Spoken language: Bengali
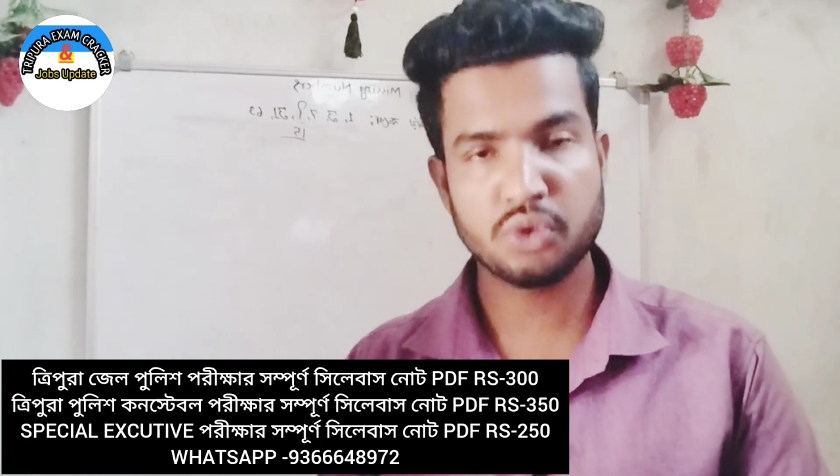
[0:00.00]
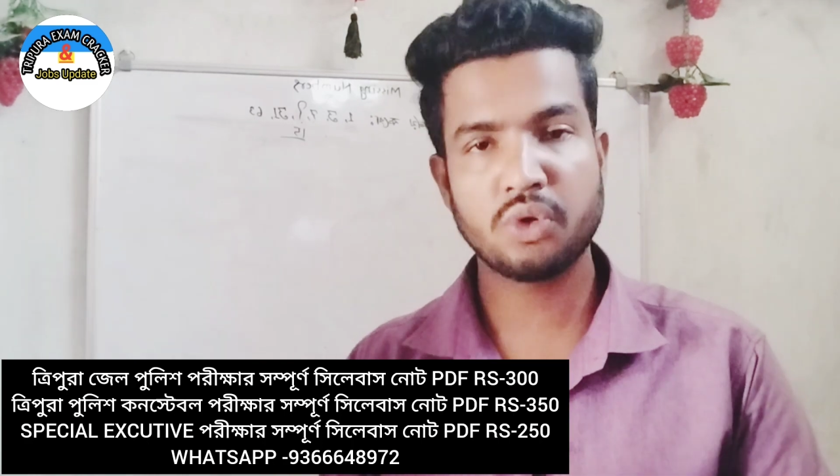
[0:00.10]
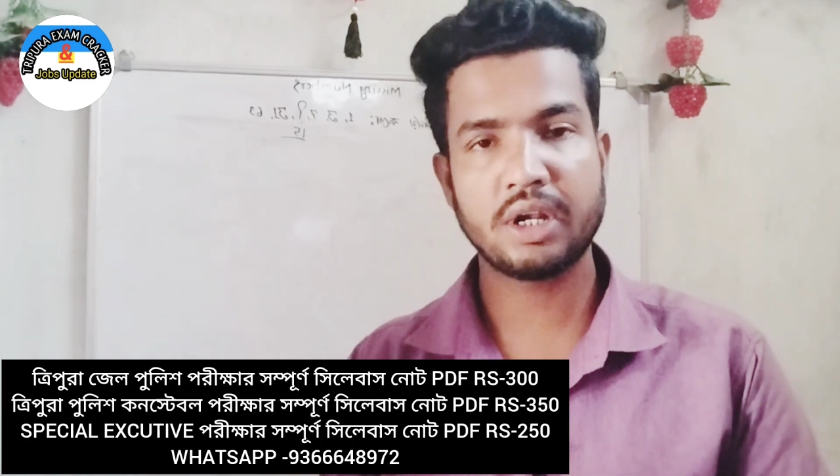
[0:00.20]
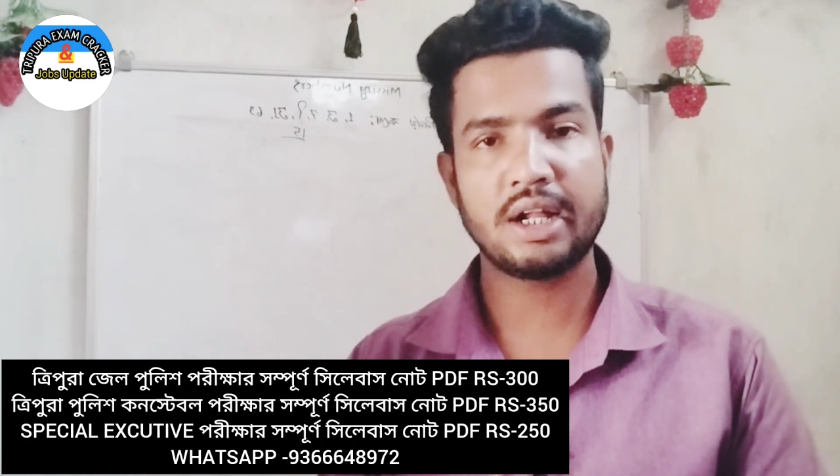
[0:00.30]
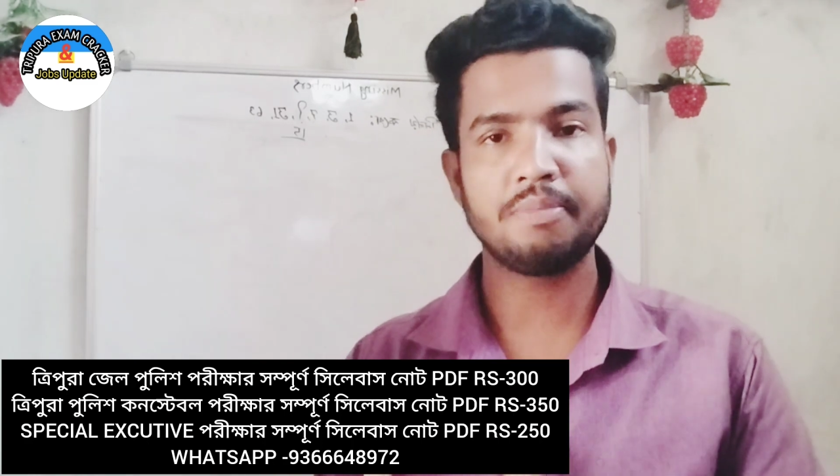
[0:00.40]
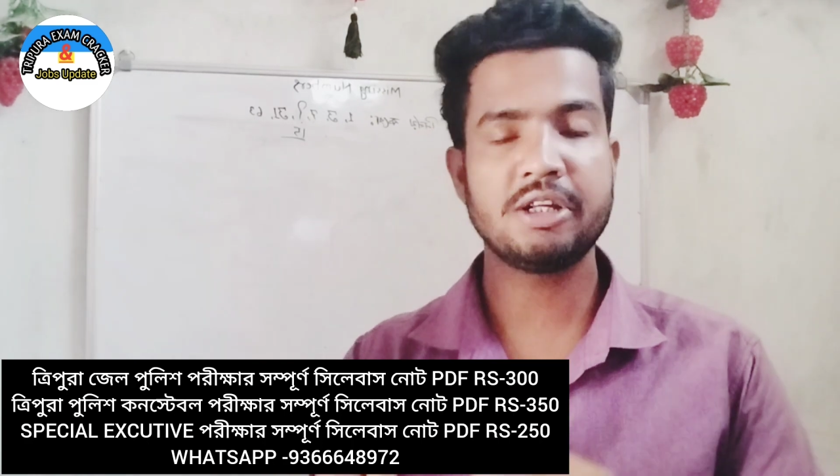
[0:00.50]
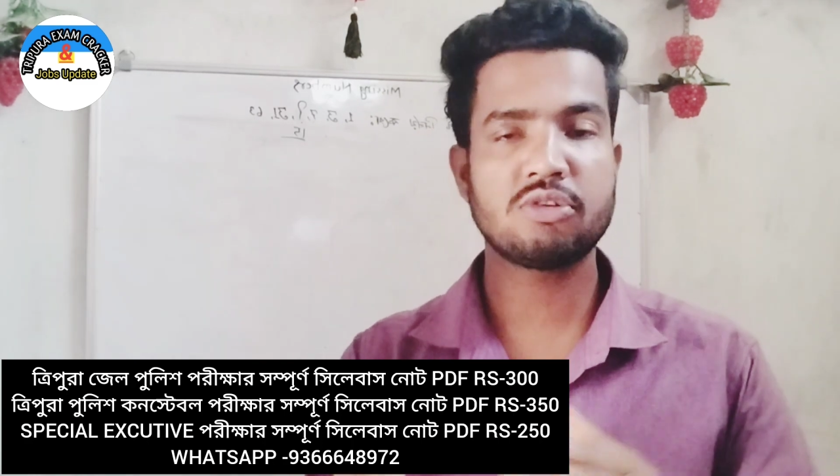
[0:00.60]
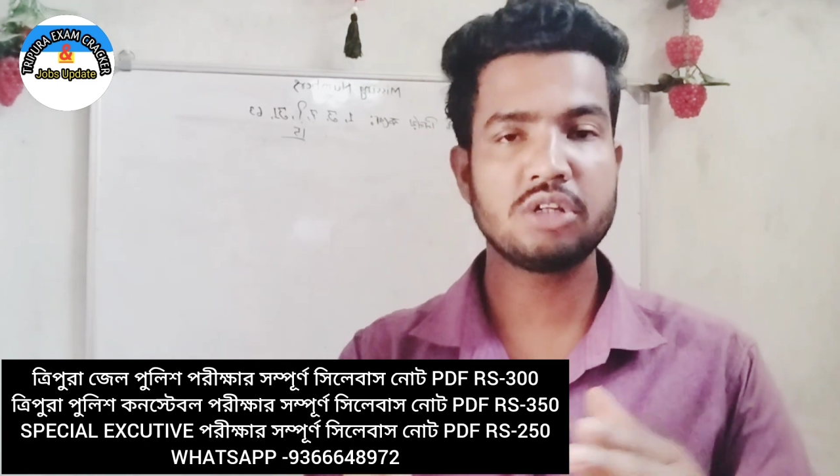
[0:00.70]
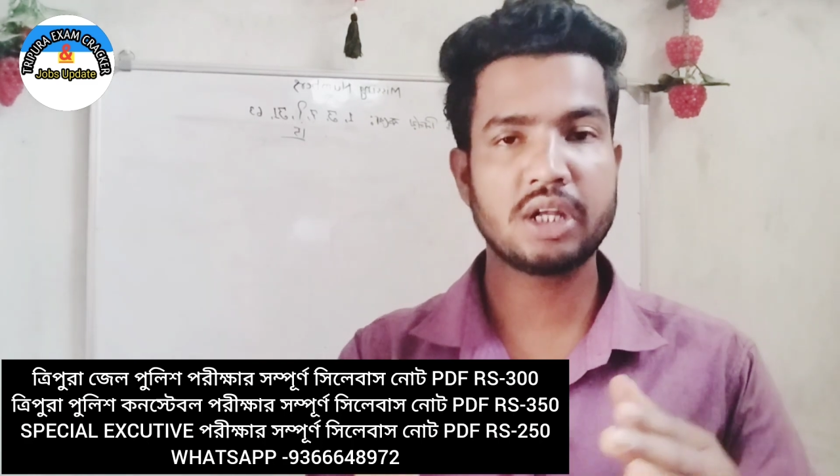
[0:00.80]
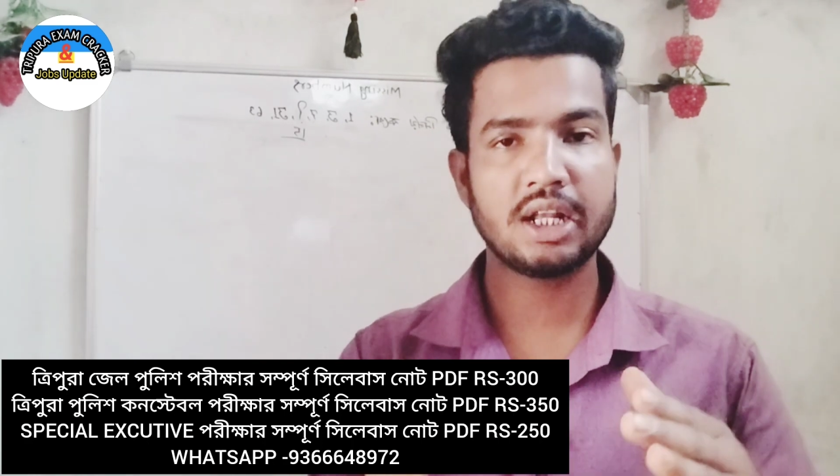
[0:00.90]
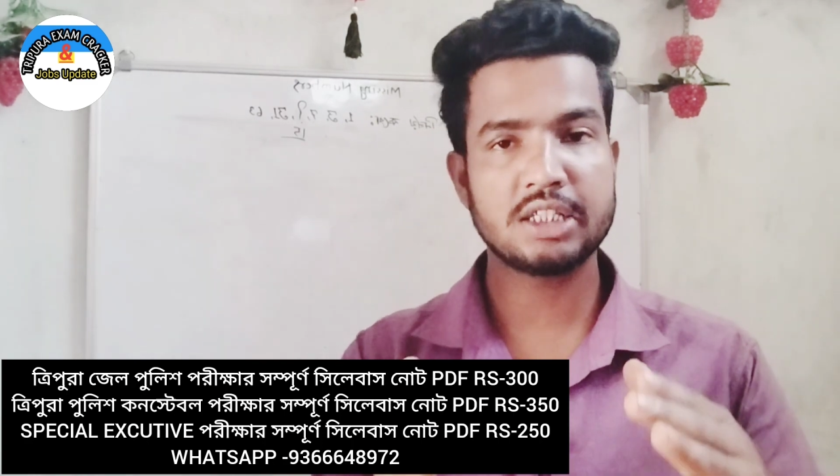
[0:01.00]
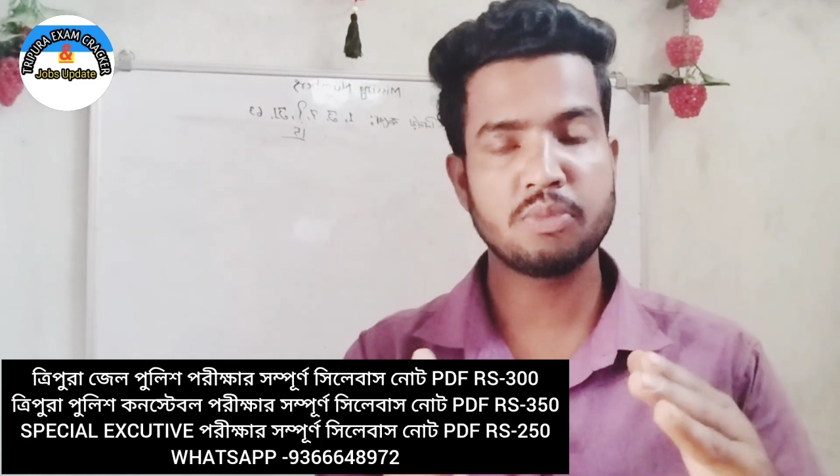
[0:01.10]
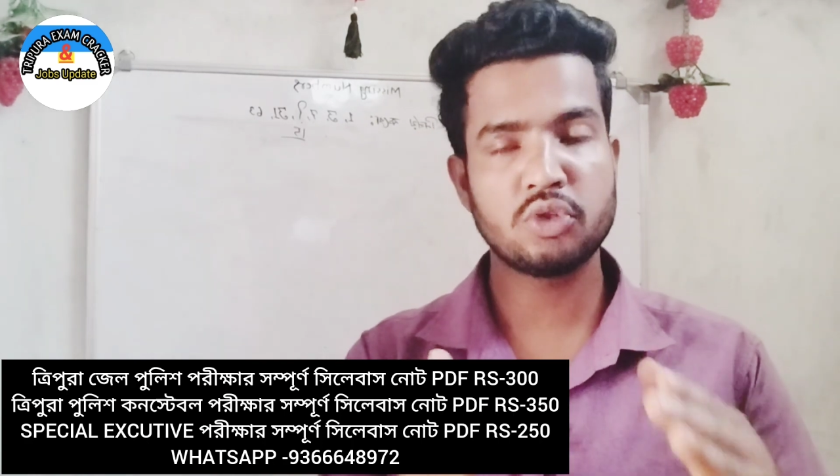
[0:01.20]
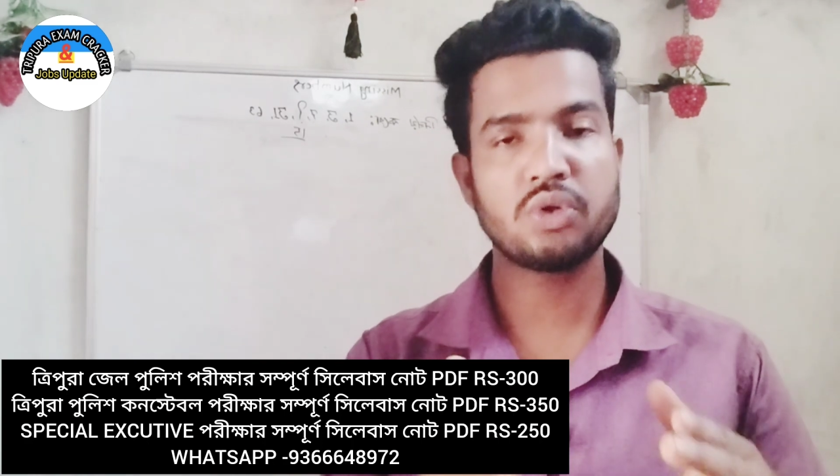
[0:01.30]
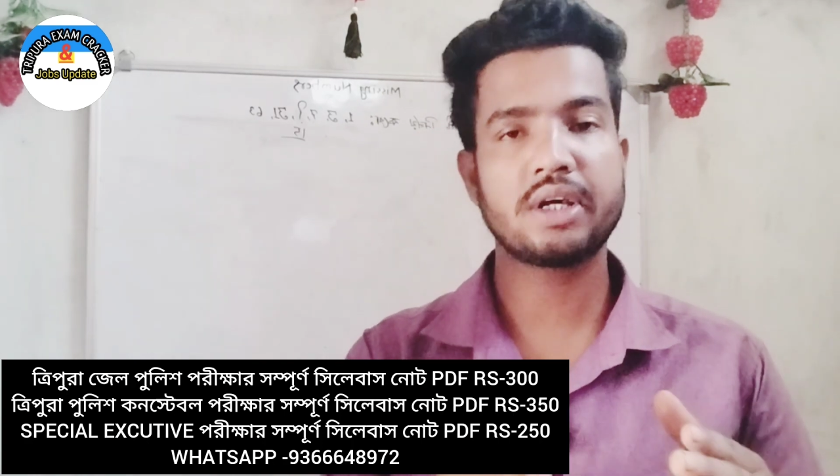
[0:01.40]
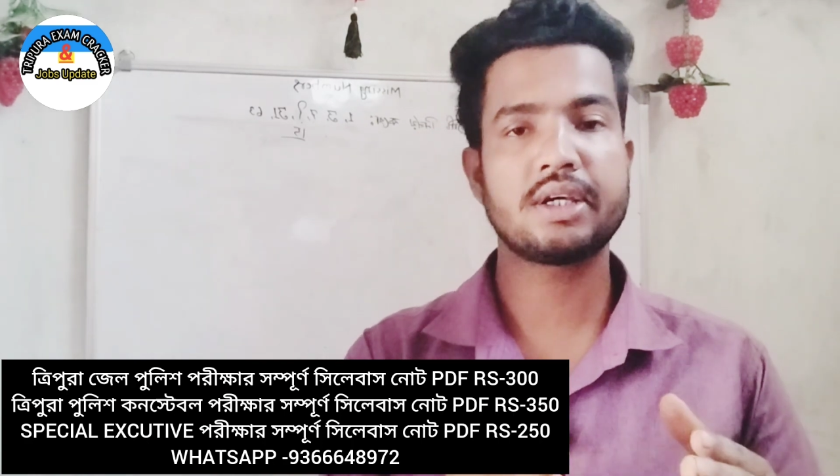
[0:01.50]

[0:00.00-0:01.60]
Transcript: শুরু করেন আমি এতদিন ক্লাস বন্ধ